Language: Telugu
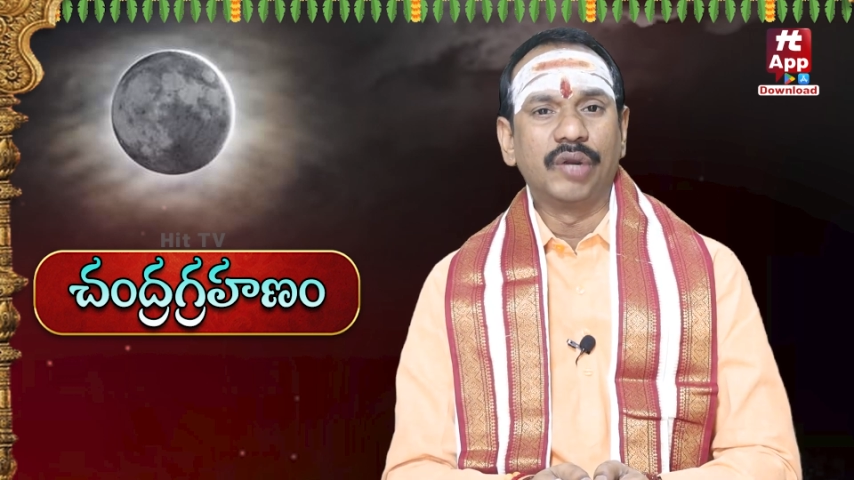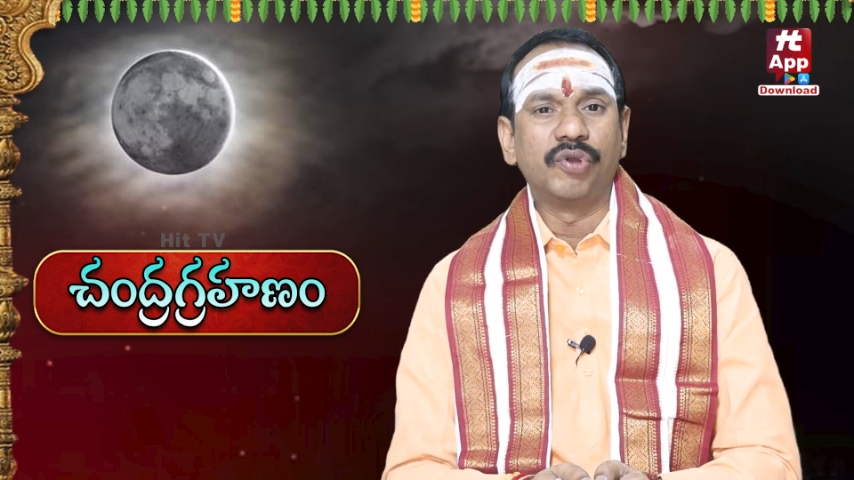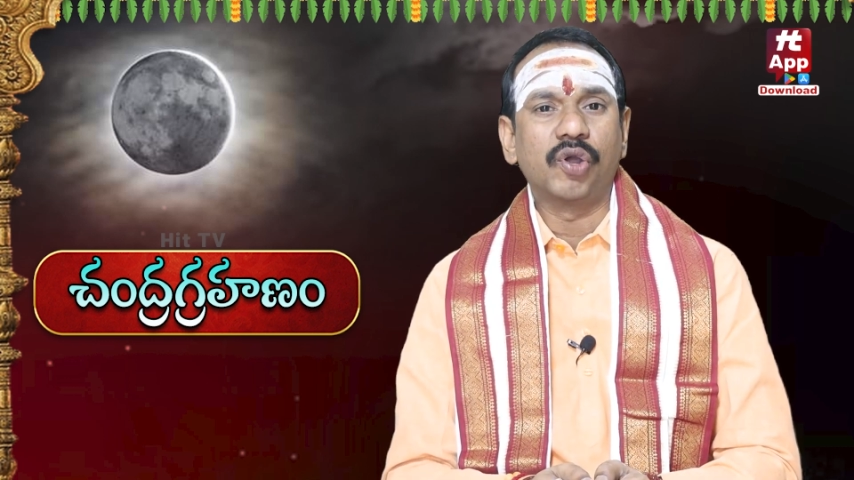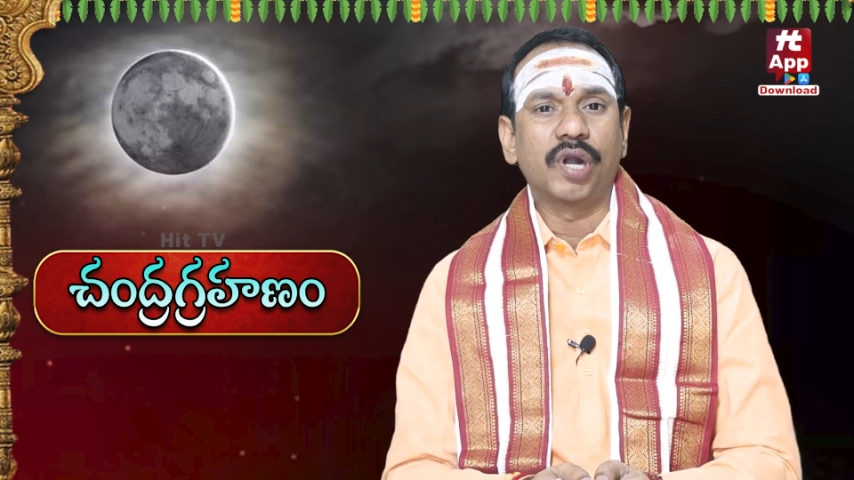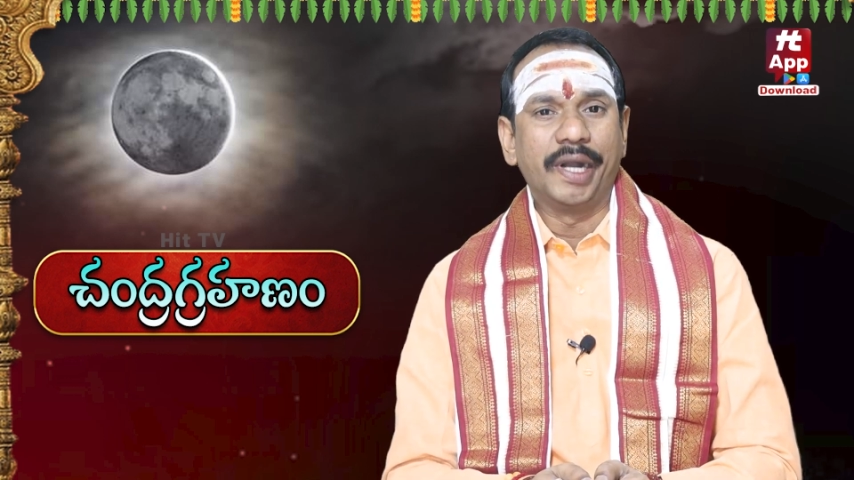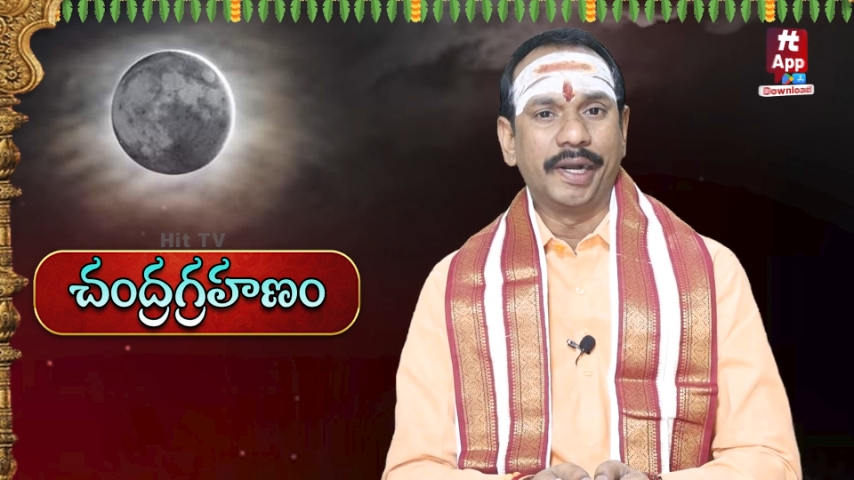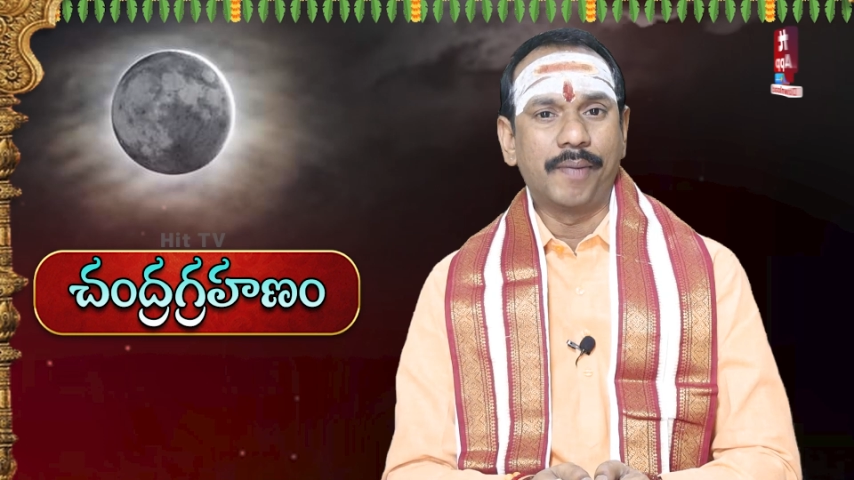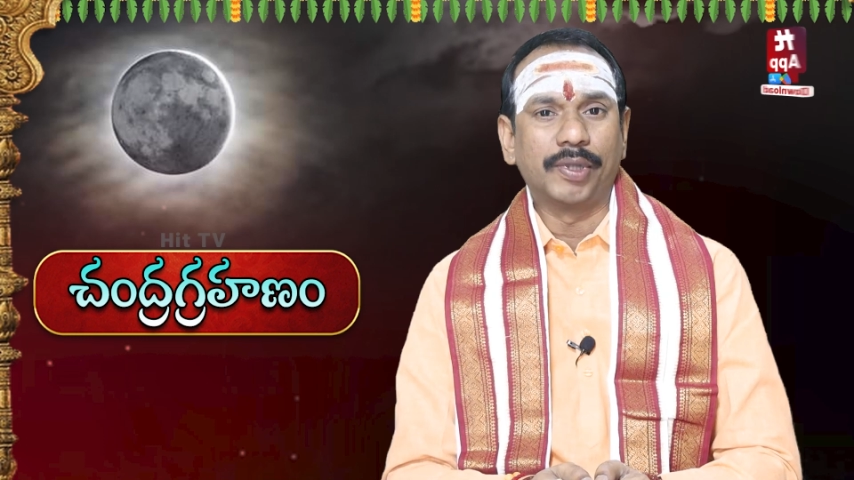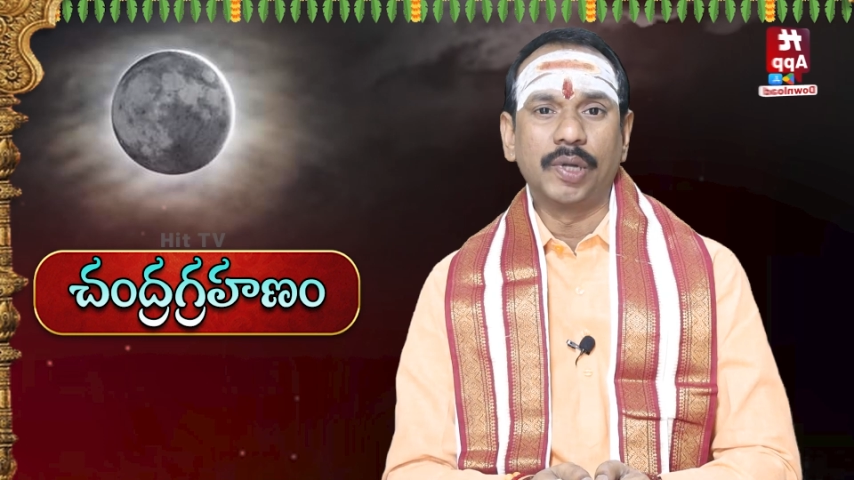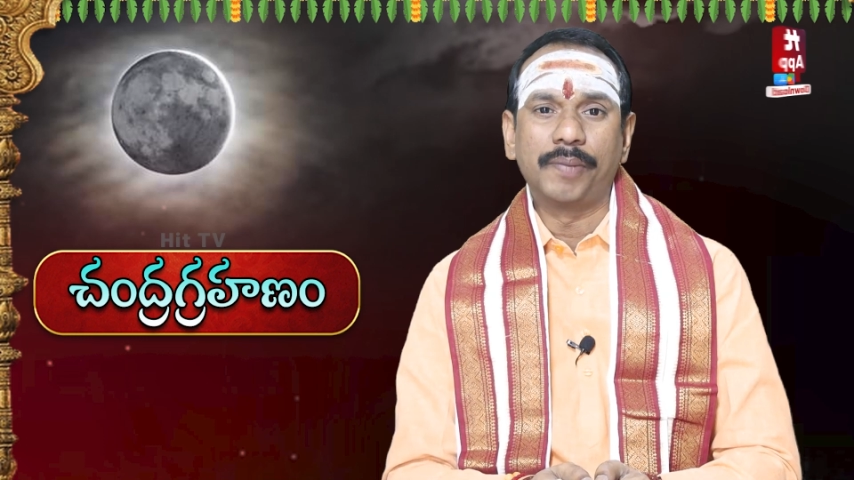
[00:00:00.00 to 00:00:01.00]
ఇరువురి యొక్క డేట్
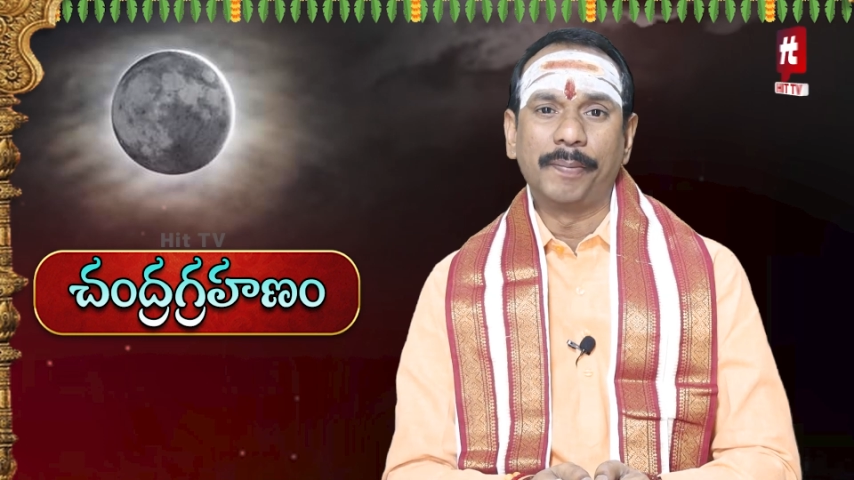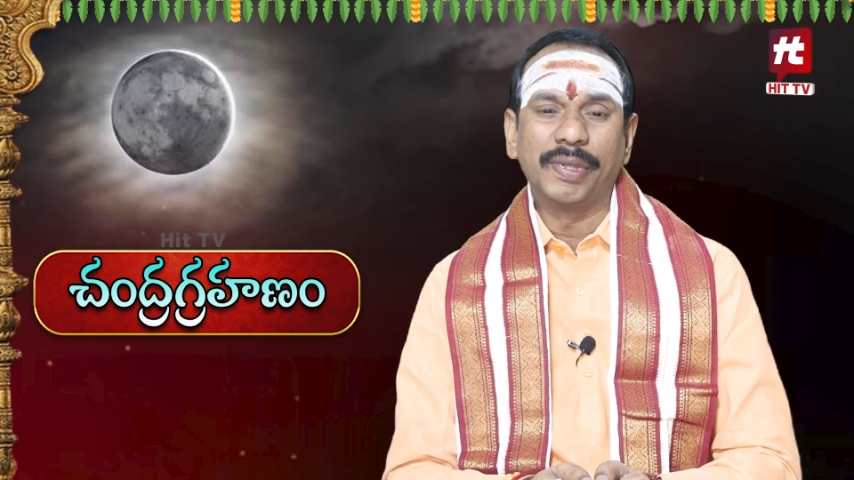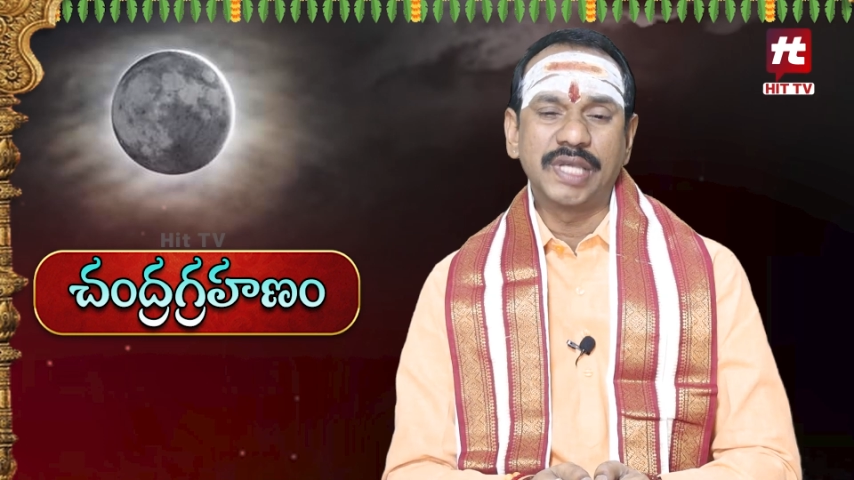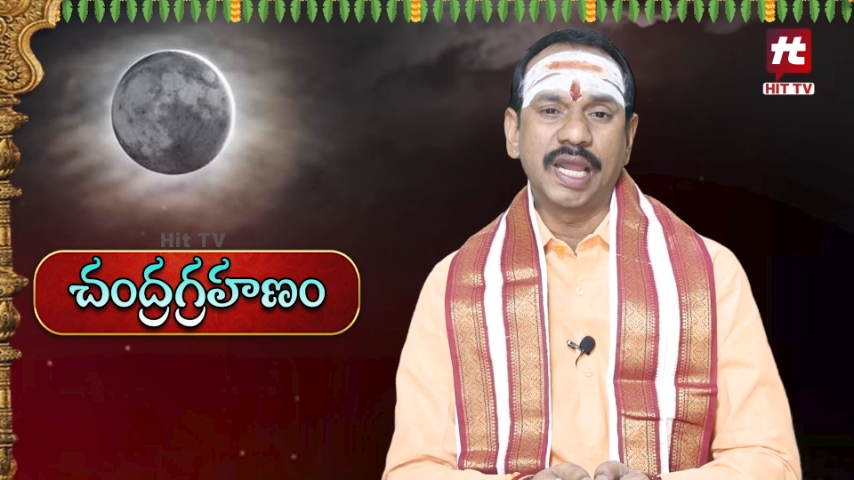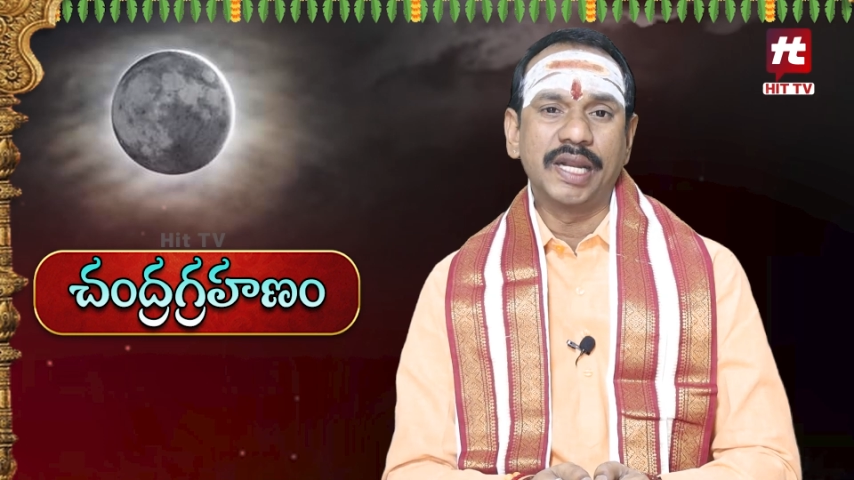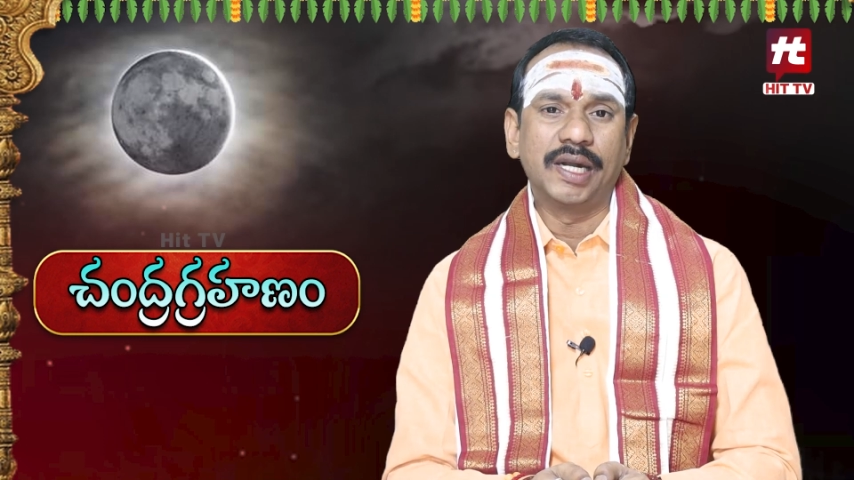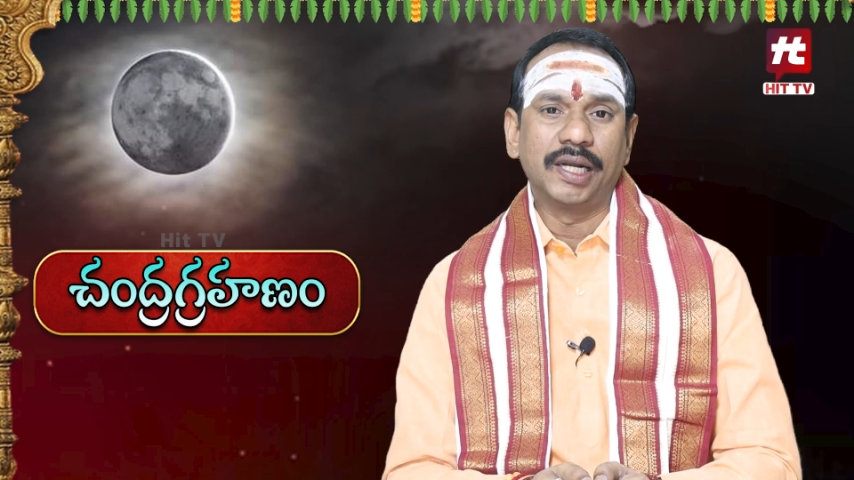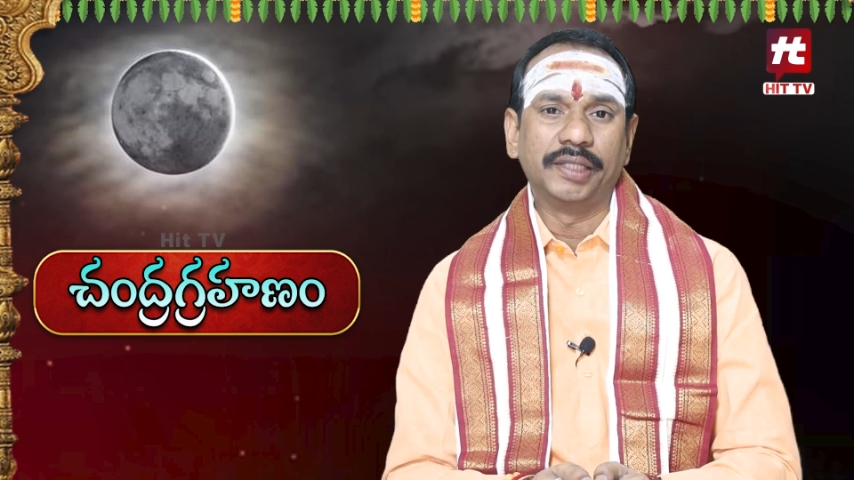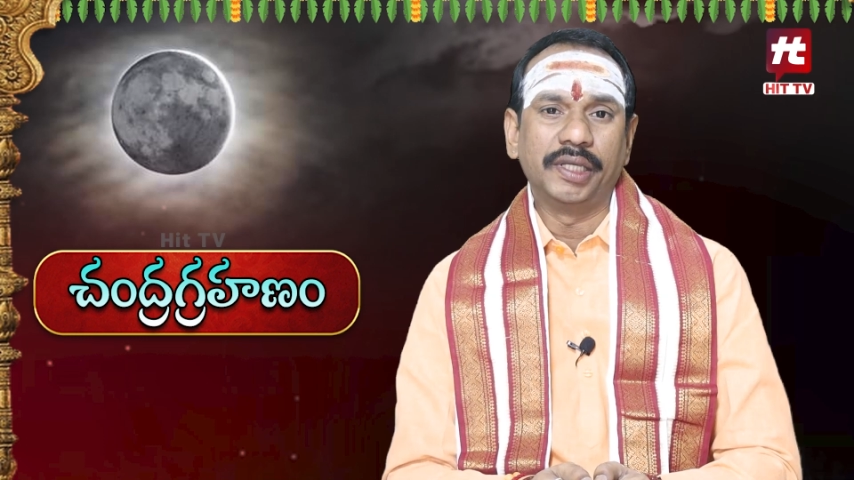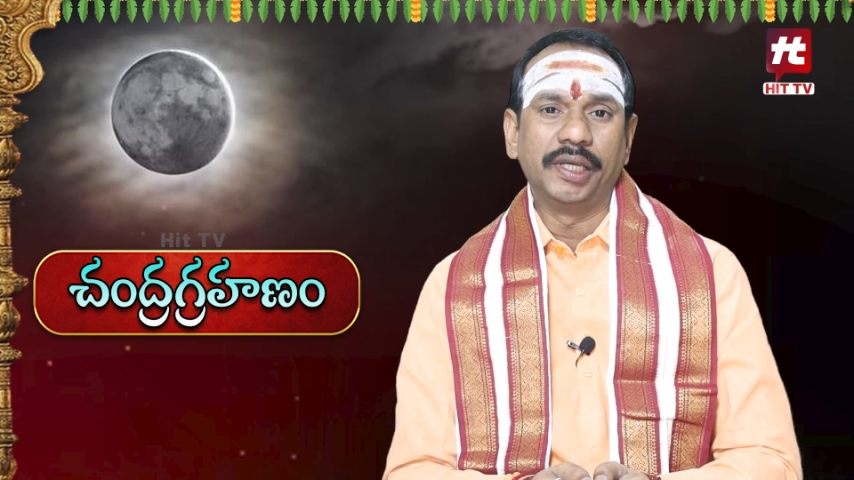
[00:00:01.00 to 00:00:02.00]
ఆఫ్ బర్త్లను
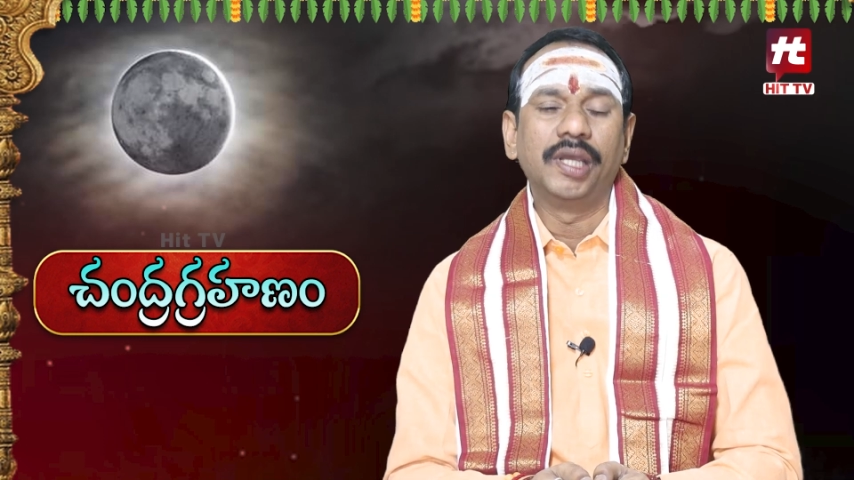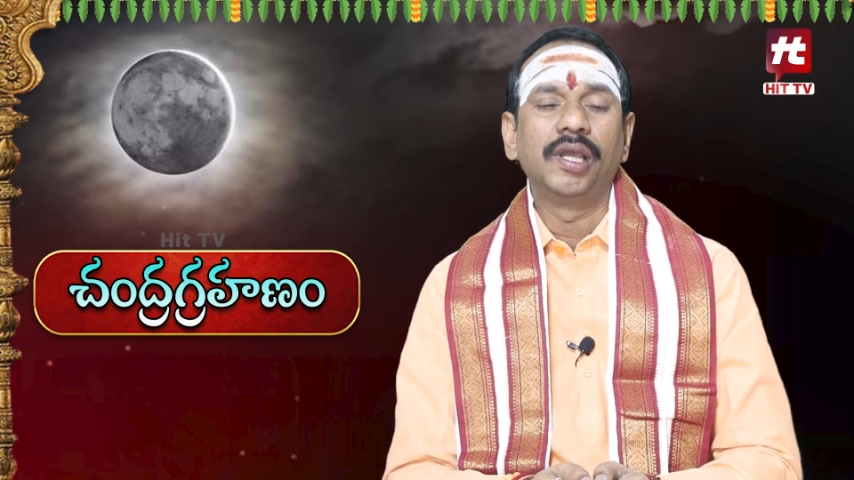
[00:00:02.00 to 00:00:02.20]
పంపించగలిగినట్లయితే